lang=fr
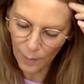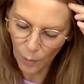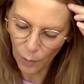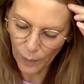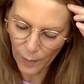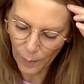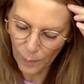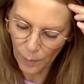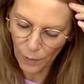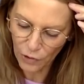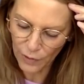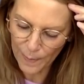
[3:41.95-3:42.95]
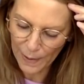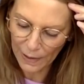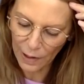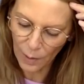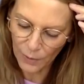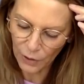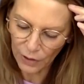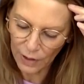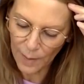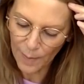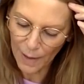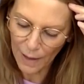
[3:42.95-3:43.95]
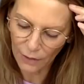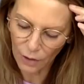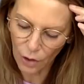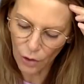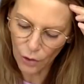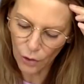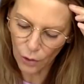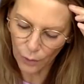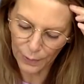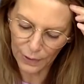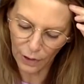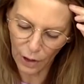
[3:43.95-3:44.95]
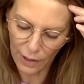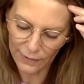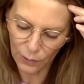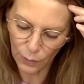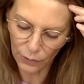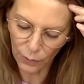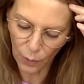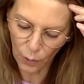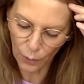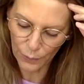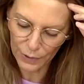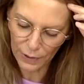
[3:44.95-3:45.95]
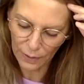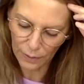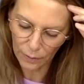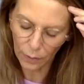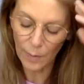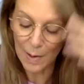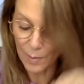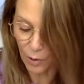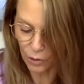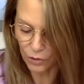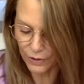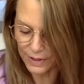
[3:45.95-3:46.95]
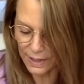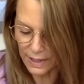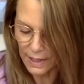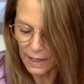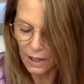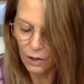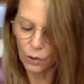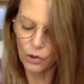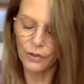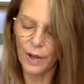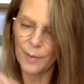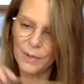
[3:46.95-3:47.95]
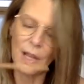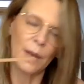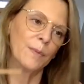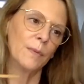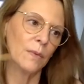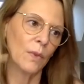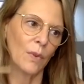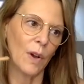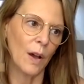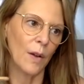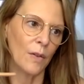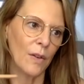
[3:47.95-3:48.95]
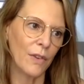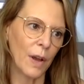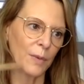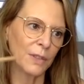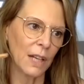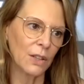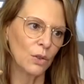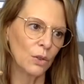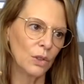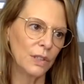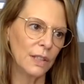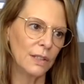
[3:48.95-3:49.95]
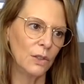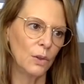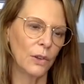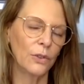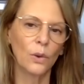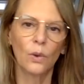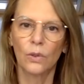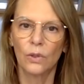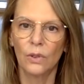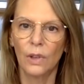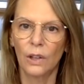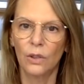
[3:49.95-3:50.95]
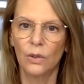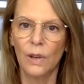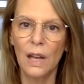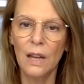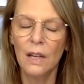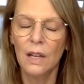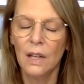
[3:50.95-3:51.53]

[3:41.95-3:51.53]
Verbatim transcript: Bon, moi, je vais parler comme si on n'était pas dans le Covid, dans la situation Covid, normalement. Je vais essayer. Donc, je vais, on va faire abstraction de cette situation actuelle.